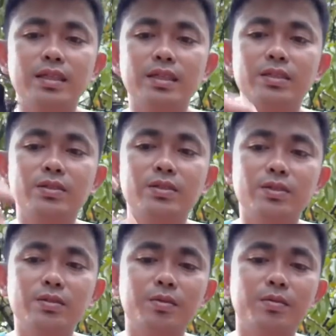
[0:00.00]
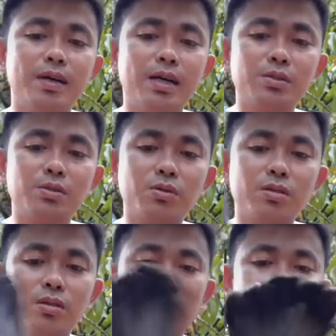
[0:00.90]
Ito, pumasok
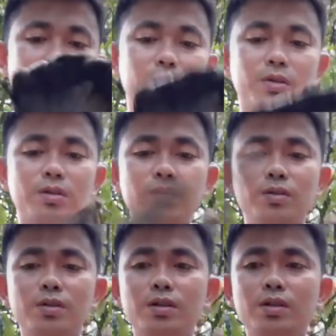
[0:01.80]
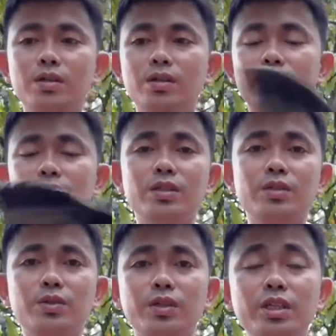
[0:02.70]
sa loob ko.
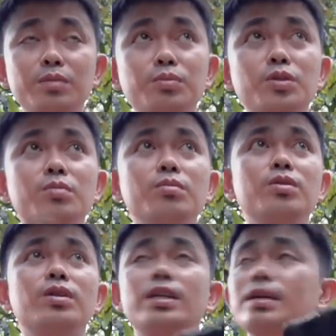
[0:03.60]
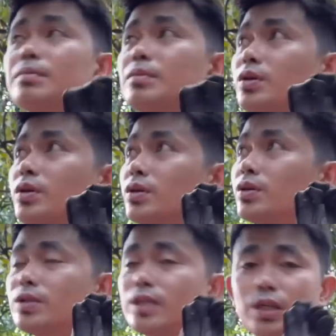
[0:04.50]
Yung ibon mo, alam
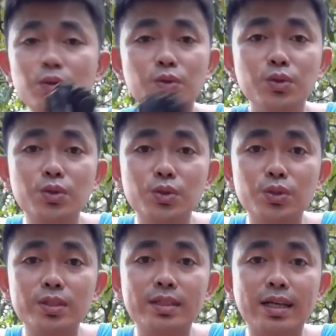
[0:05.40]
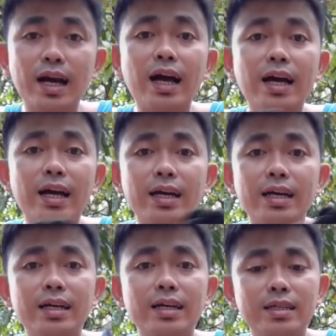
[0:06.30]
ko, nanonood ka.
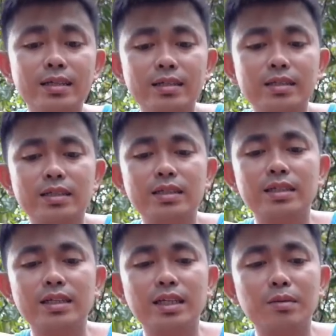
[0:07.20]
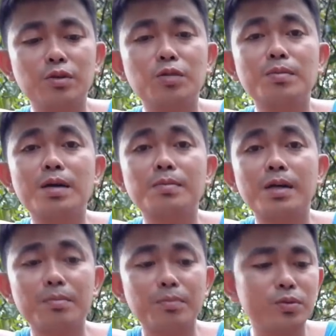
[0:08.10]
Alam ko,
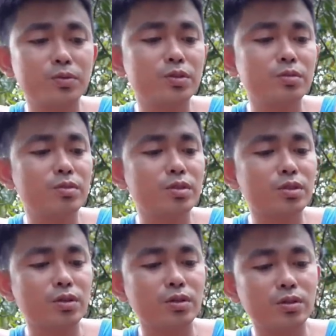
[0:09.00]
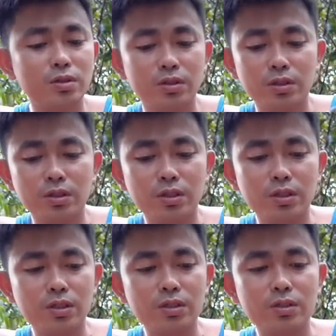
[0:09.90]
mapapunod mo to
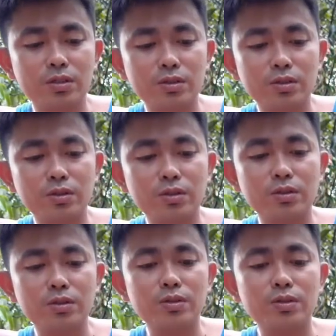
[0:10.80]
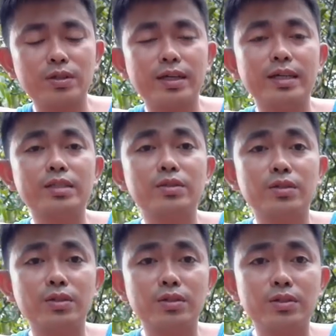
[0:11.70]
so
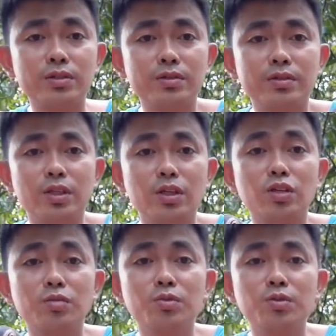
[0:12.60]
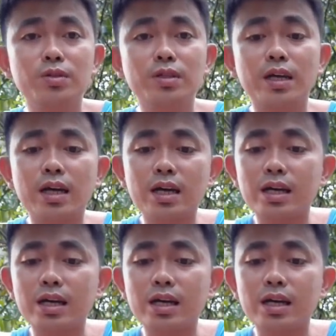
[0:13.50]
eto hindi ko muna